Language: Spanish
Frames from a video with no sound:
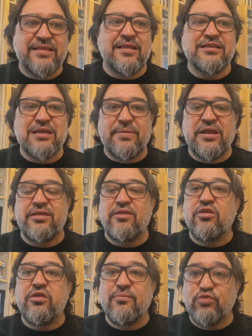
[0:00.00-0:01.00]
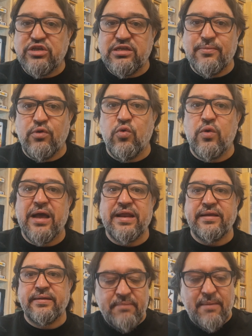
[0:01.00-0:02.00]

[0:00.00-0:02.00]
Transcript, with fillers: está desapareciendo de muchísimos lugares.